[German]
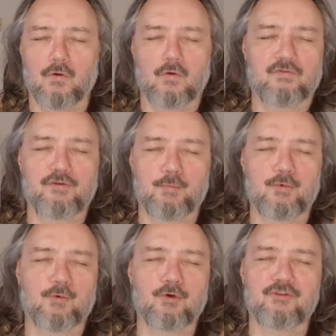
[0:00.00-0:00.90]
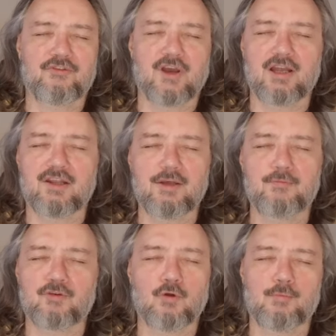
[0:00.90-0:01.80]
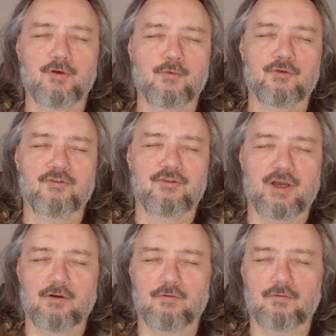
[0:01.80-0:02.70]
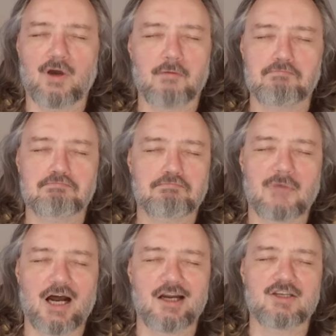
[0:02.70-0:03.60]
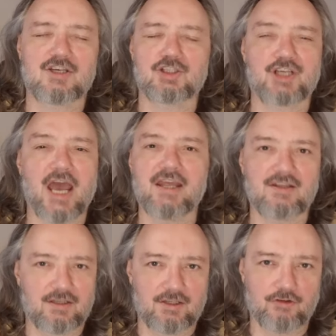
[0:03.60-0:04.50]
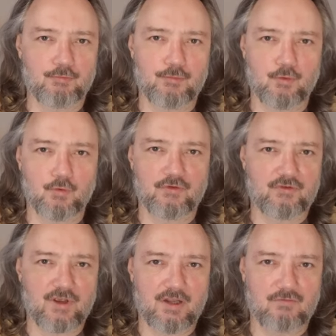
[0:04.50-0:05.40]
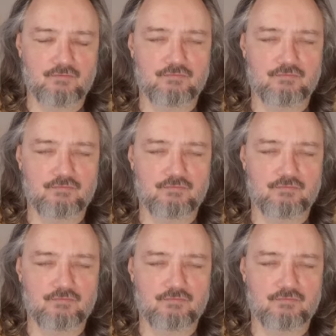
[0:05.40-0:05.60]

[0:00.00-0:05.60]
Und für Bewusstsein gibt es nur Bewusstsein und alles erscheint in diesem Bewusstsein.